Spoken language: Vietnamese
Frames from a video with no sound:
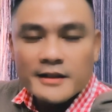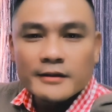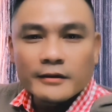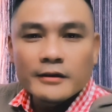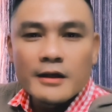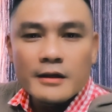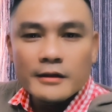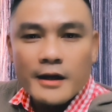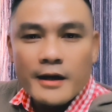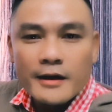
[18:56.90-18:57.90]
cái sự
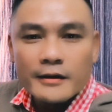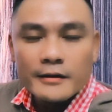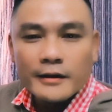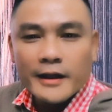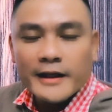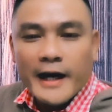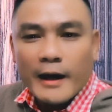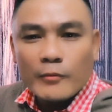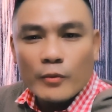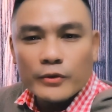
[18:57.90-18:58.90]
tinh tế, cái
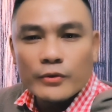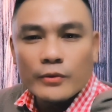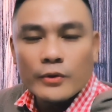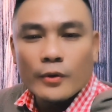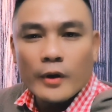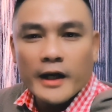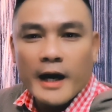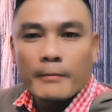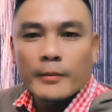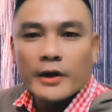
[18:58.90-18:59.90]
khác một chút của cái
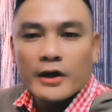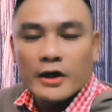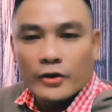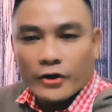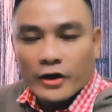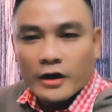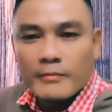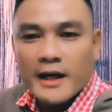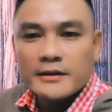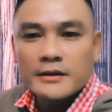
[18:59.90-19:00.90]
âm gr
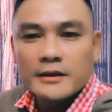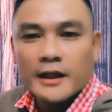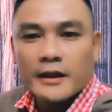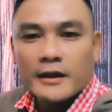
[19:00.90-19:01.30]
bản xứ